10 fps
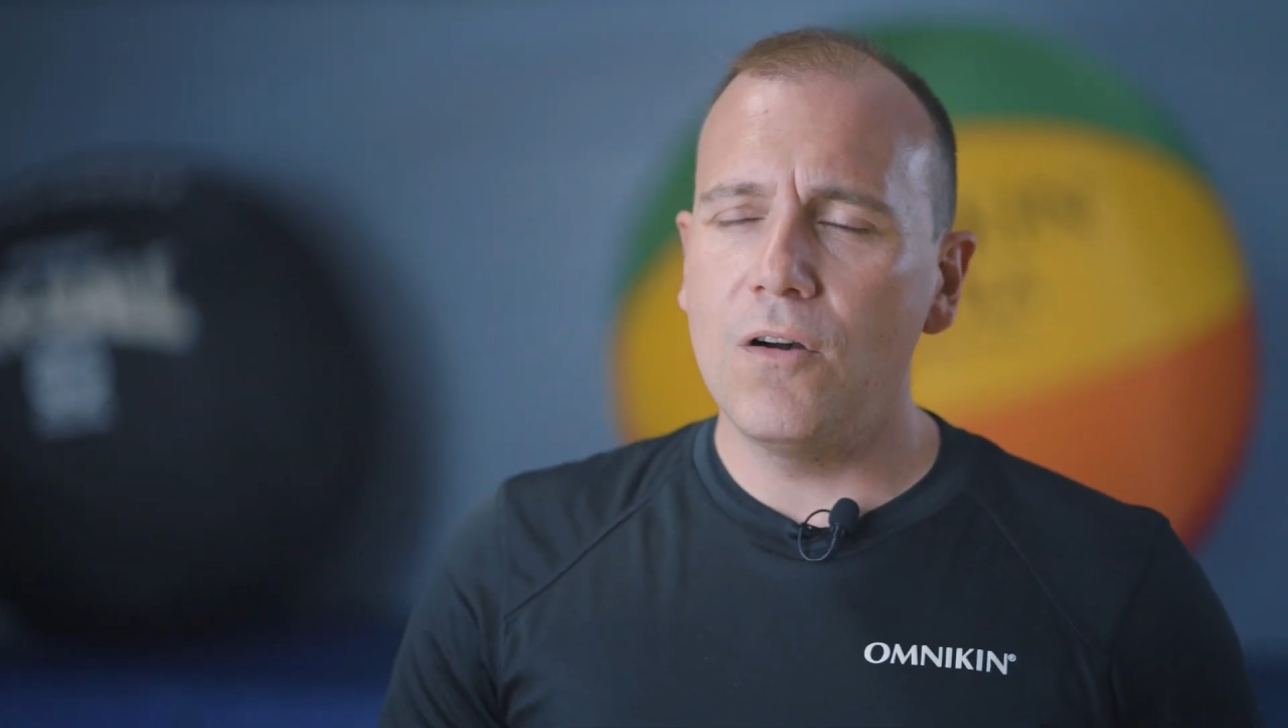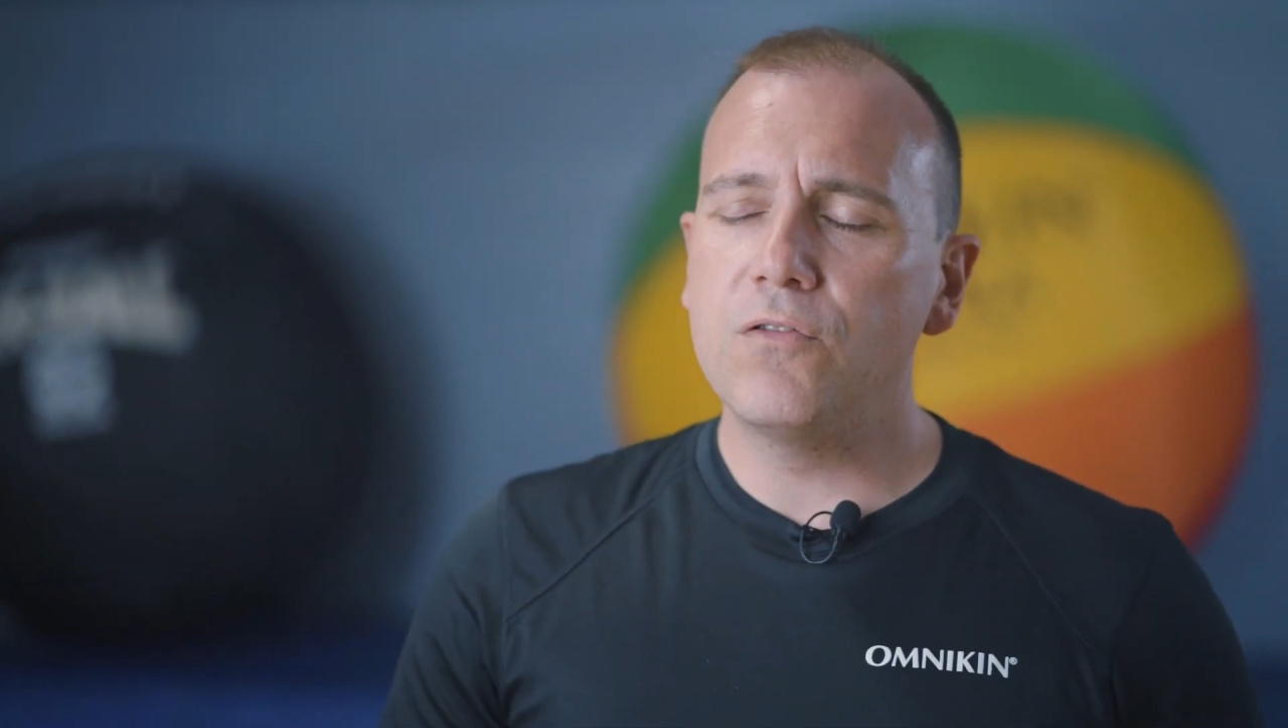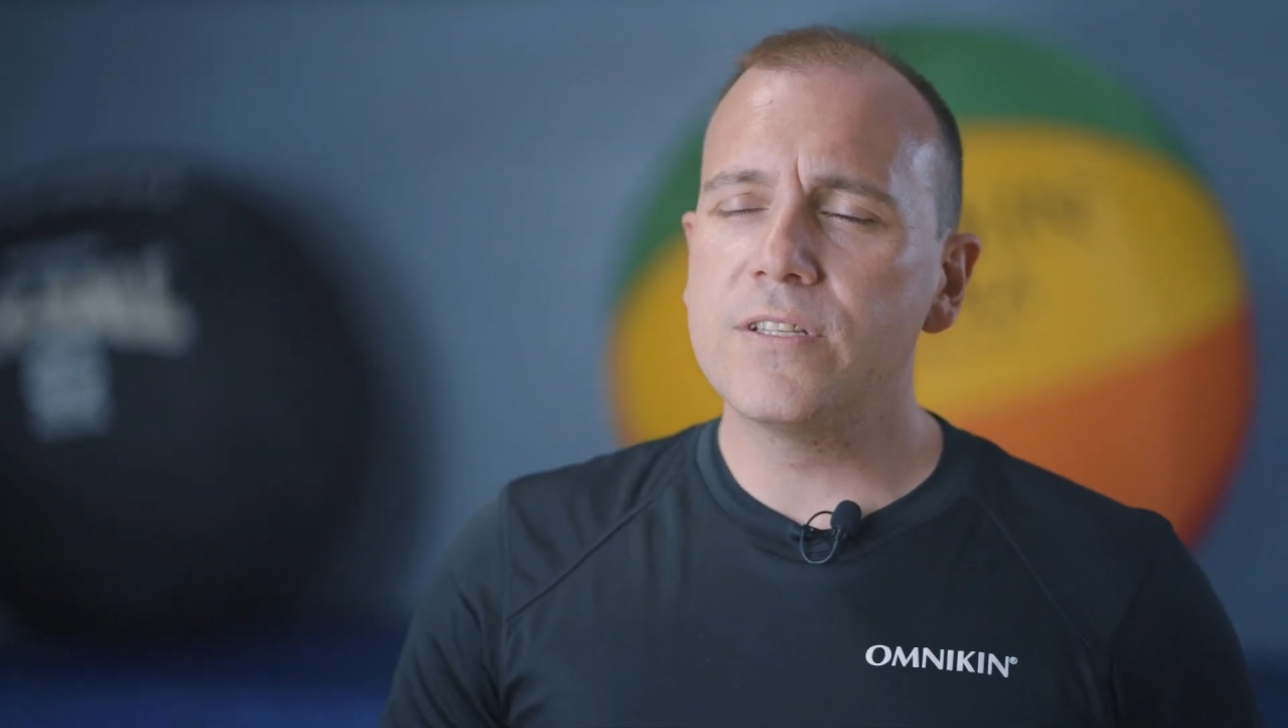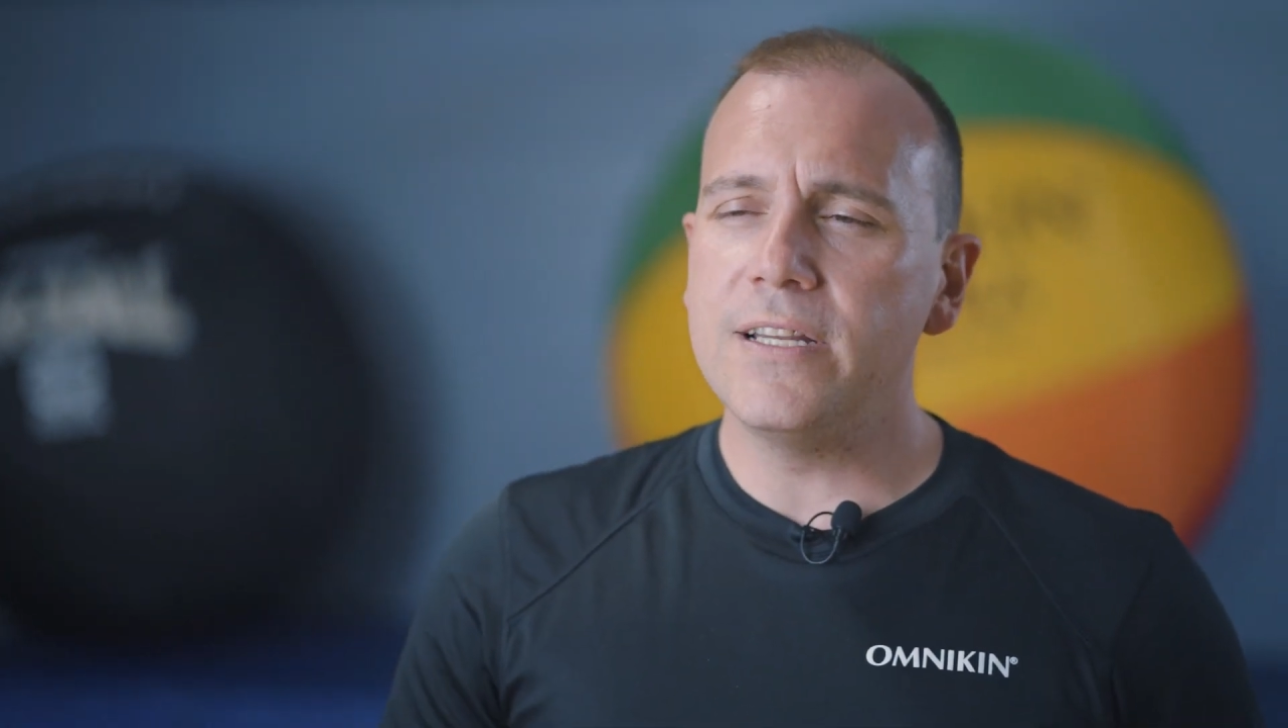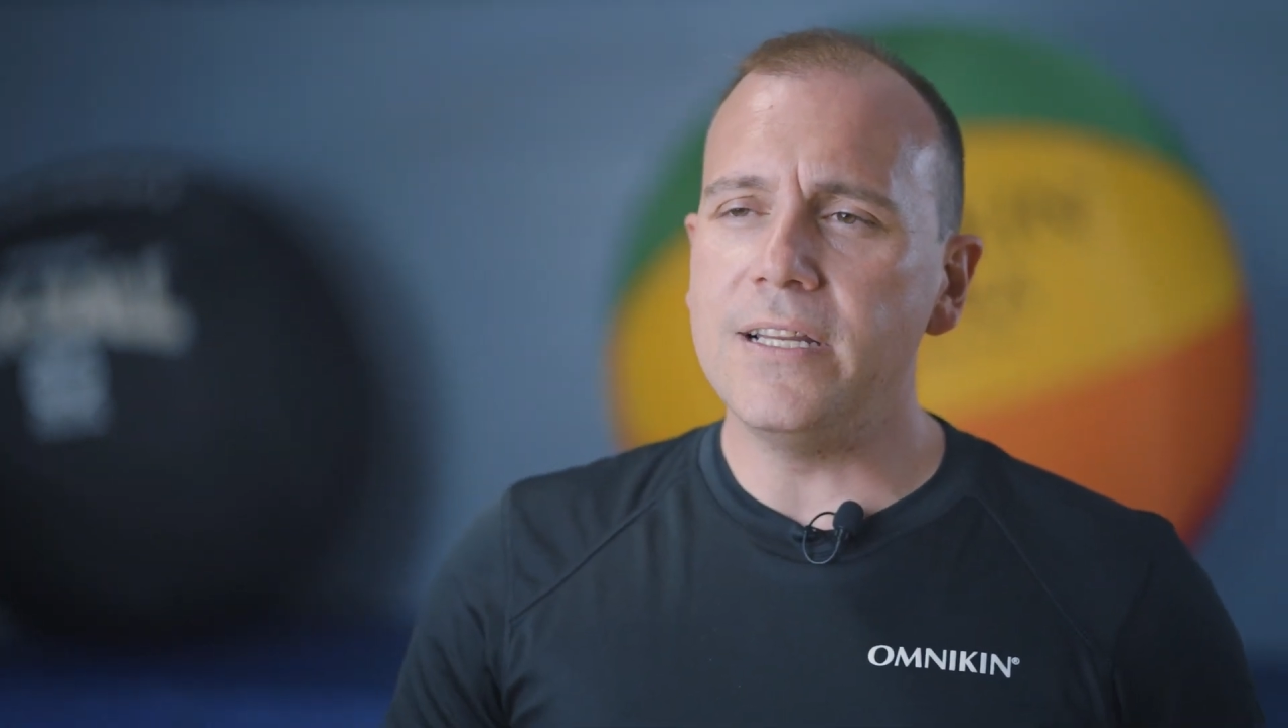
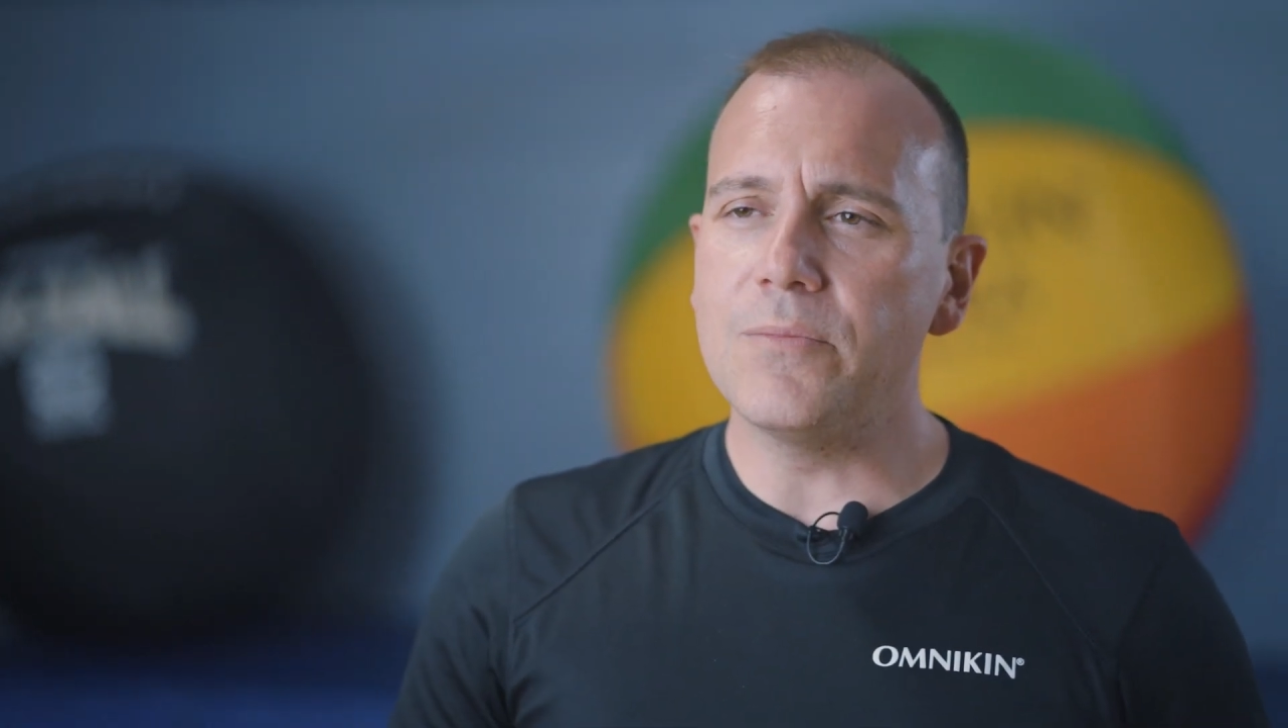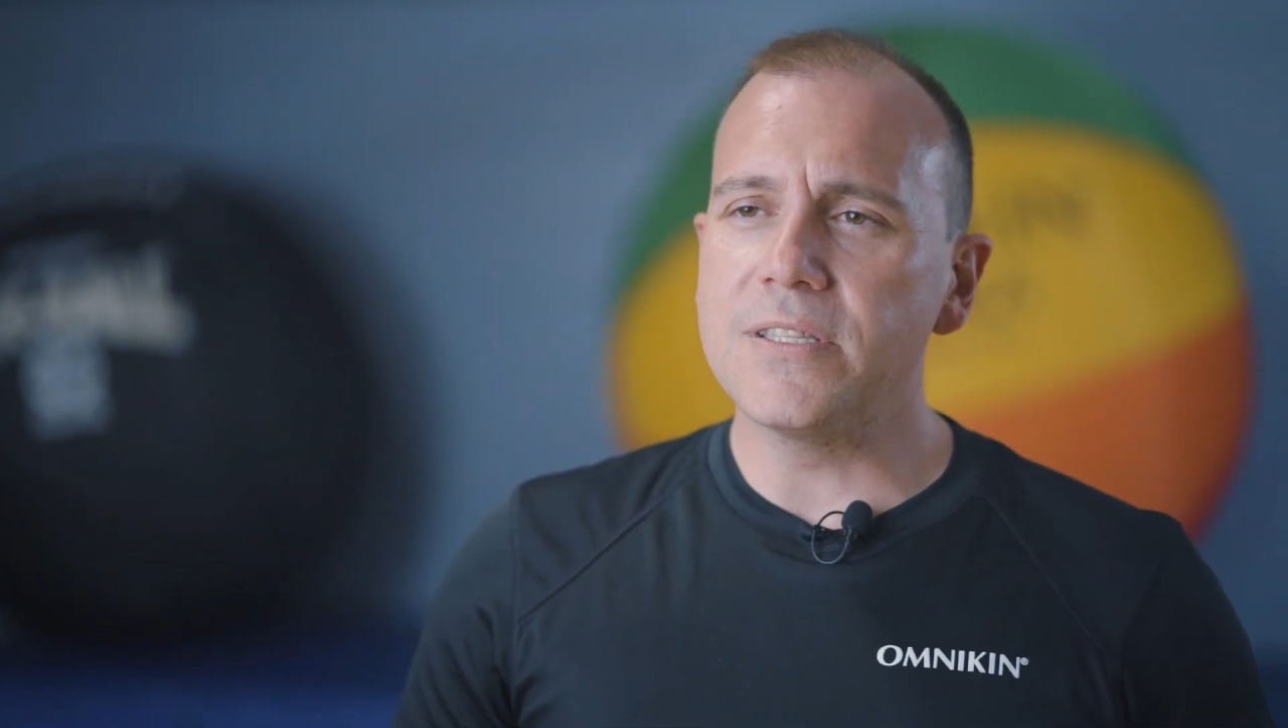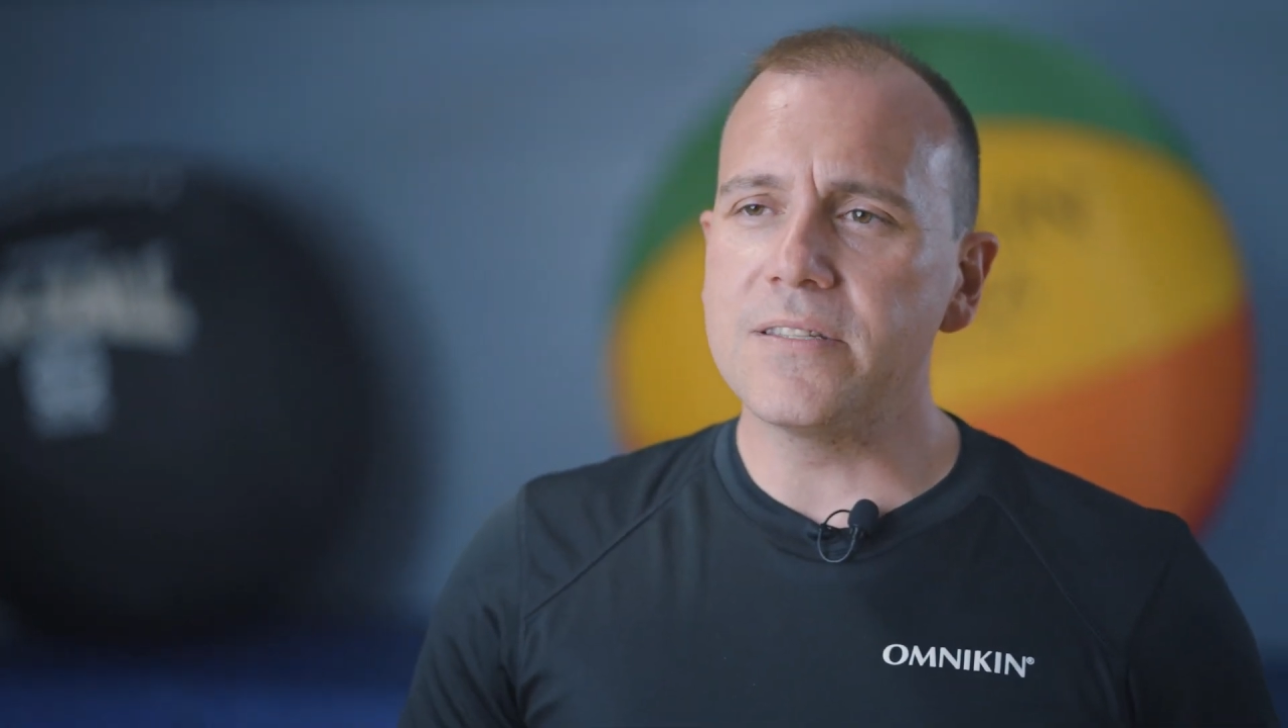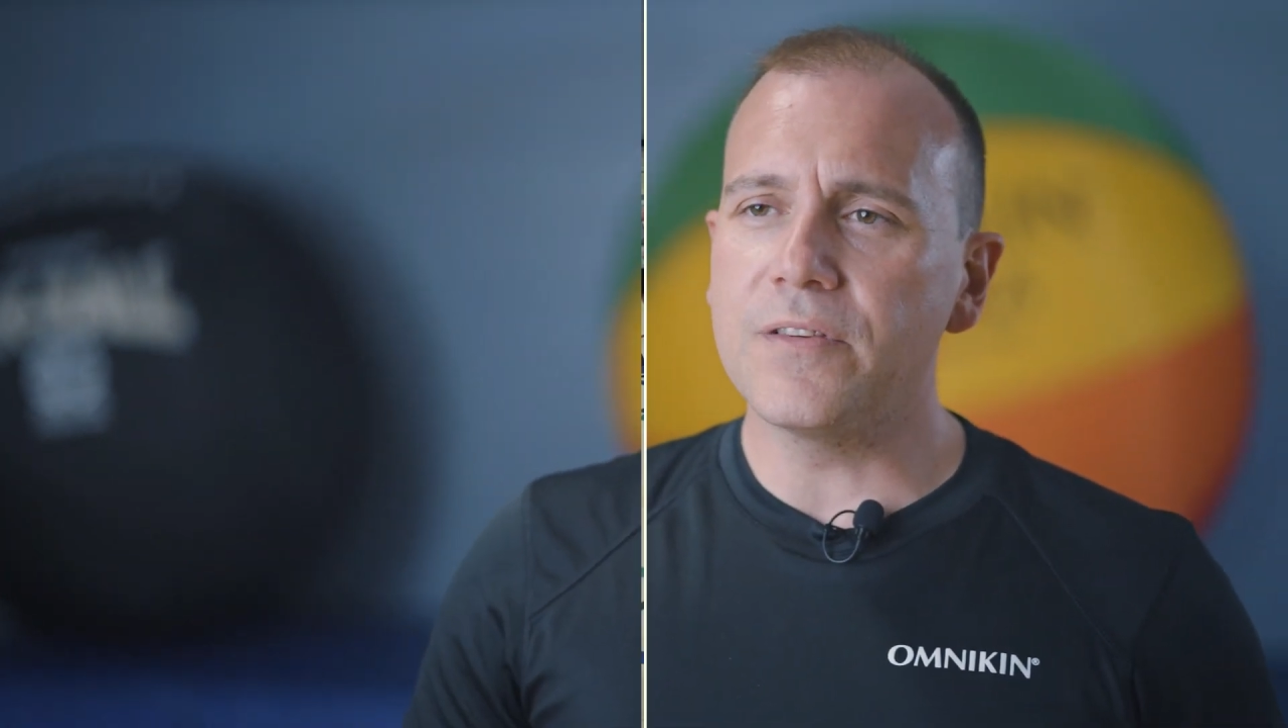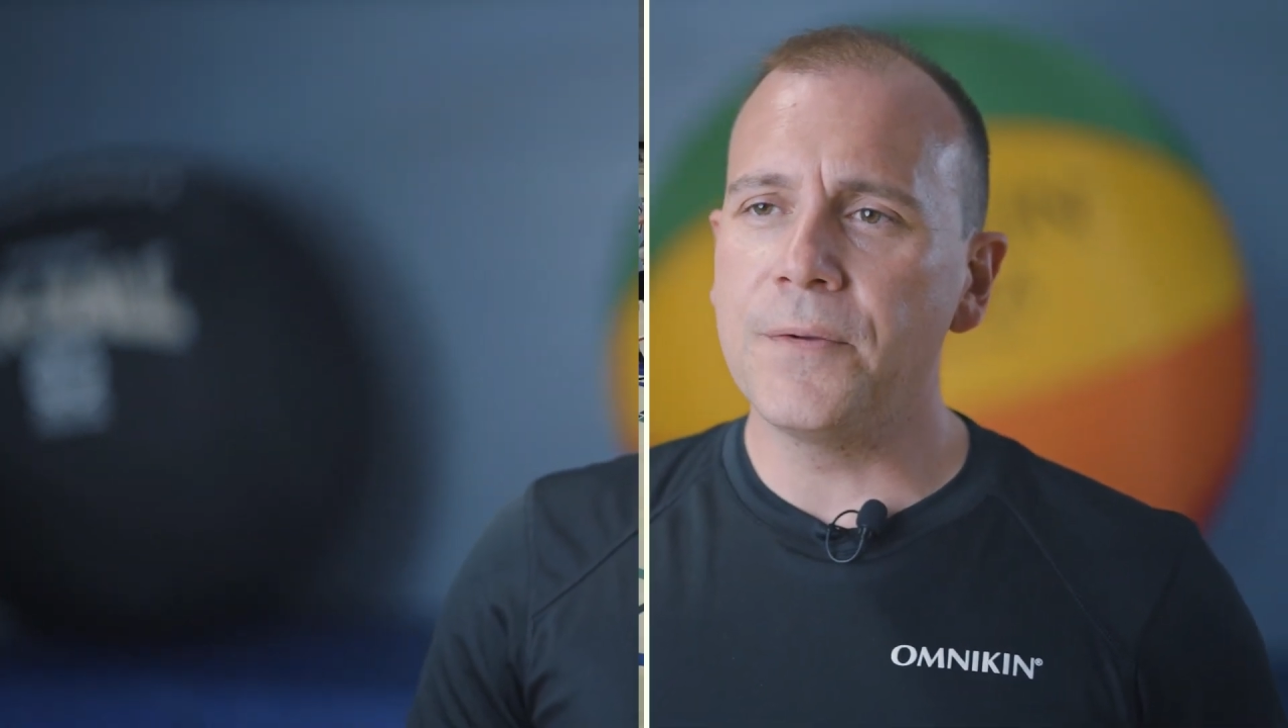vous allez les
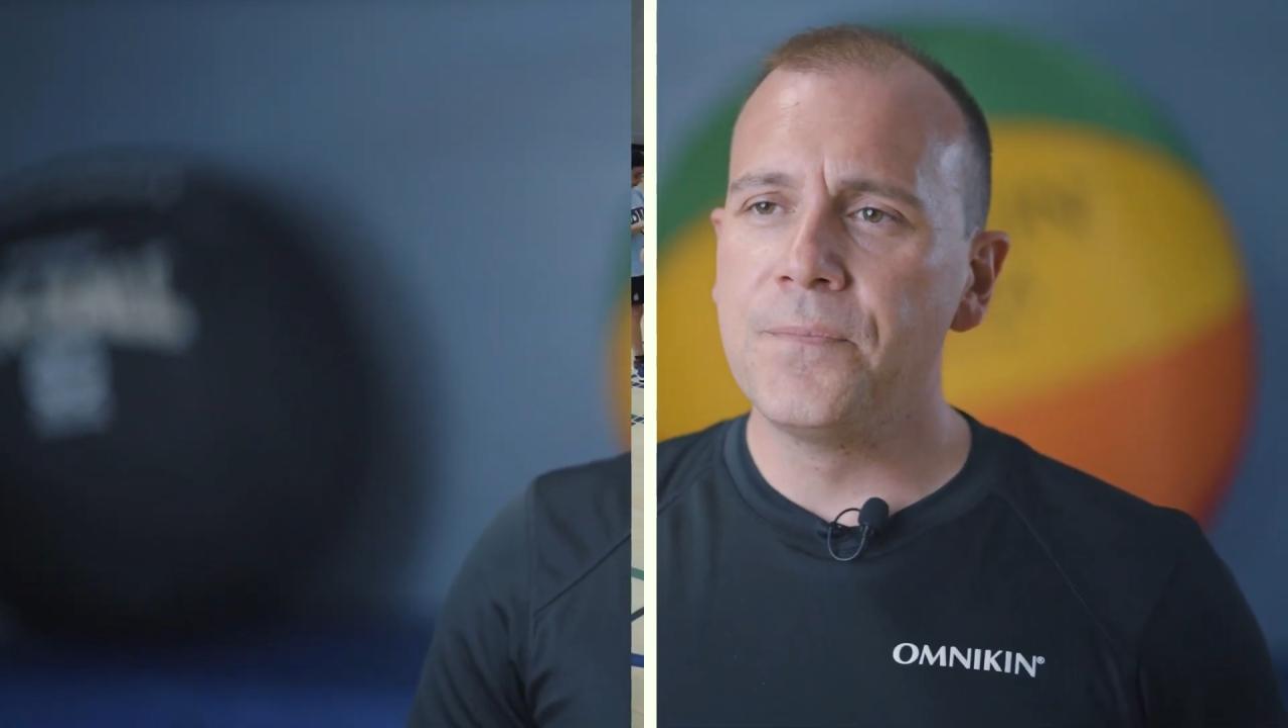motiver.